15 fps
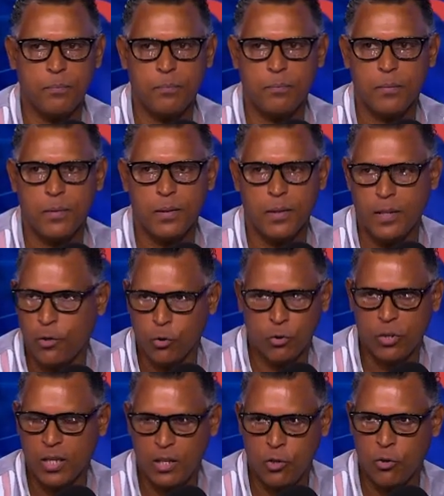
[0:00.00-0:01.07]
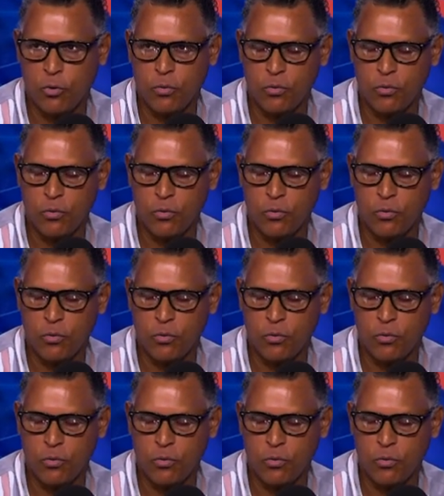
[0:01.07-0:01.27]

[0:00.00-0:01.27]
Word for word: Y no se dio.